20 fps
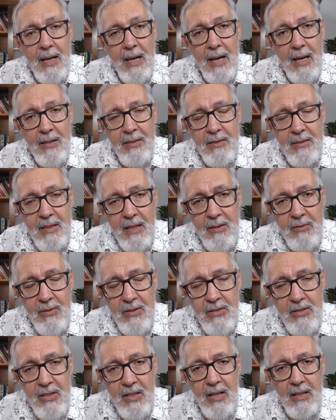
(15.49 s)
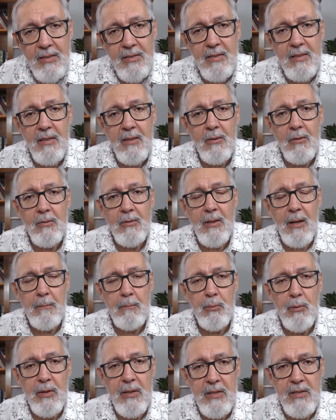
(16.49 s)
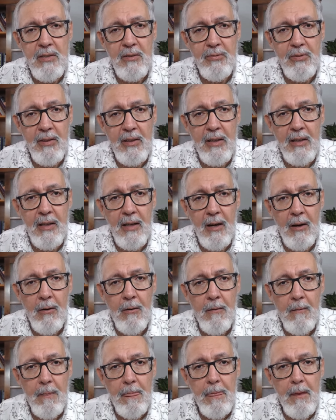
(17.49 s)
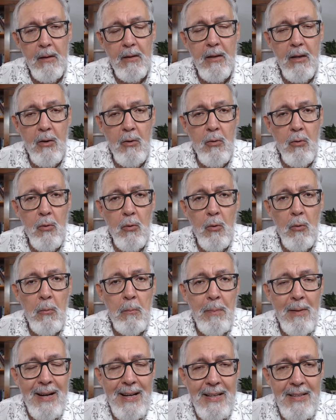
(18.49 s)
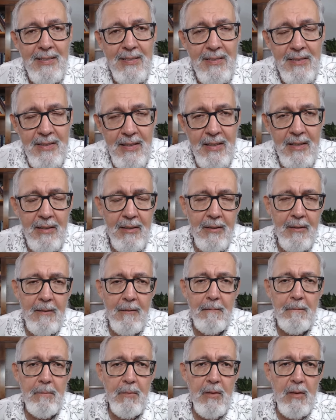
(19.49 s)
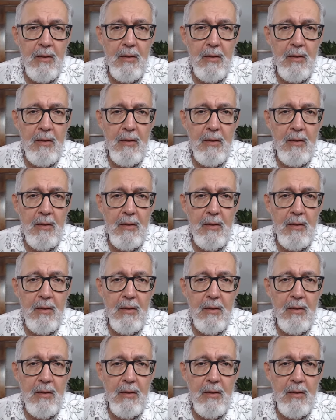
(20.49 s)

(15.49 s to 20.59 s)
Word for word: esta investigação da Polícia Federal que, com o parecer